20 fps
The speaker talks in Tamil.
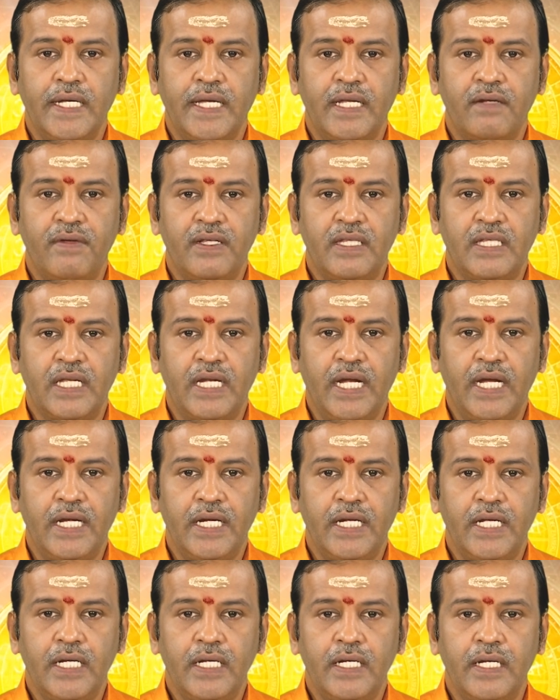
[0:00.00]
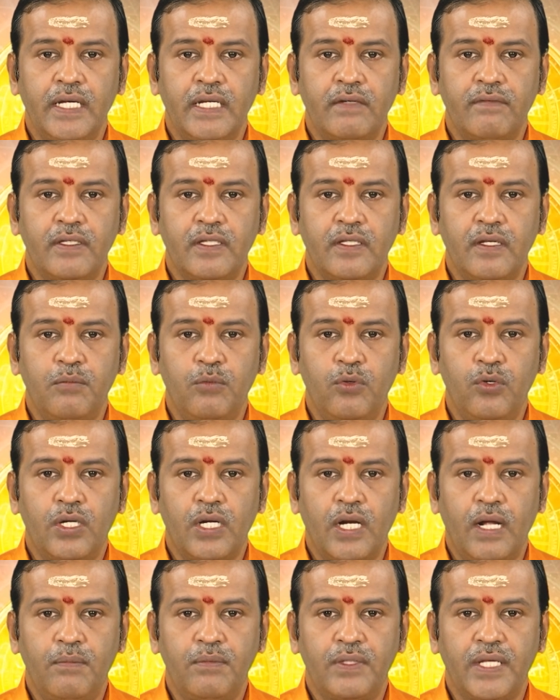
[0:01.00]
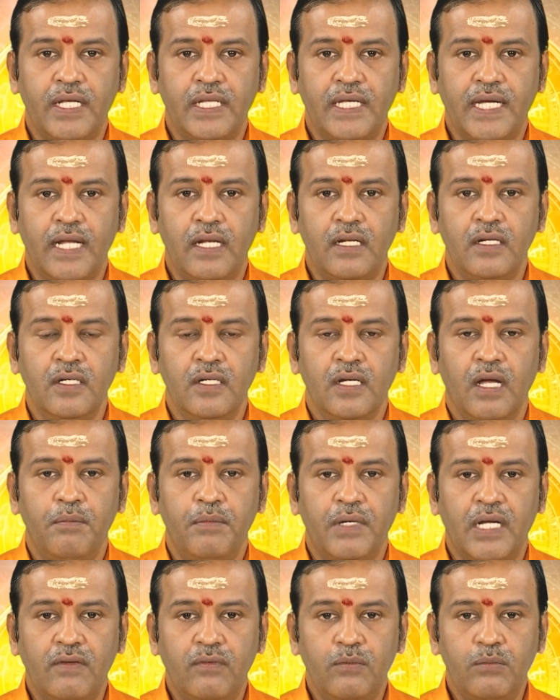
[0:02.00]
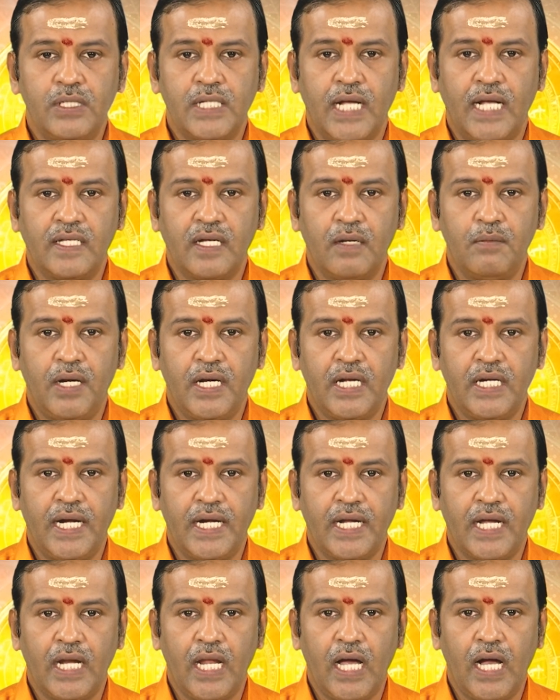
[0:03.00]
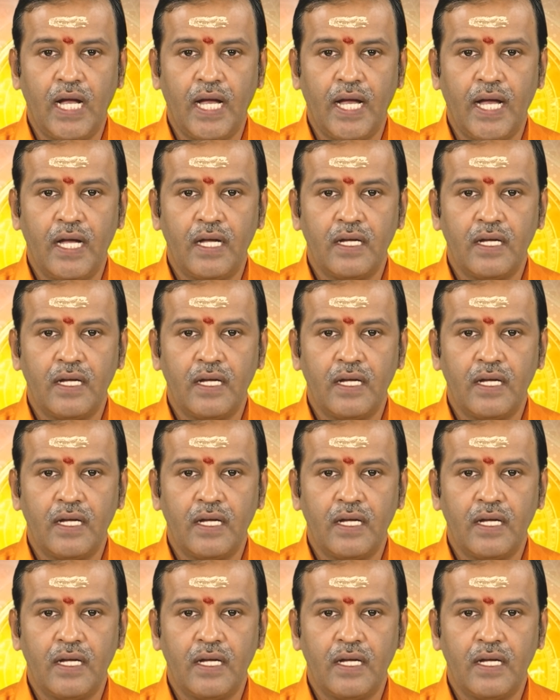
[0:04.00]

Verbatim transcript: இருபத்தி ரெண்டு இருபத்தி மூன்றாம் தேதிகள் மிகவும் சாதகமான நாட்களாக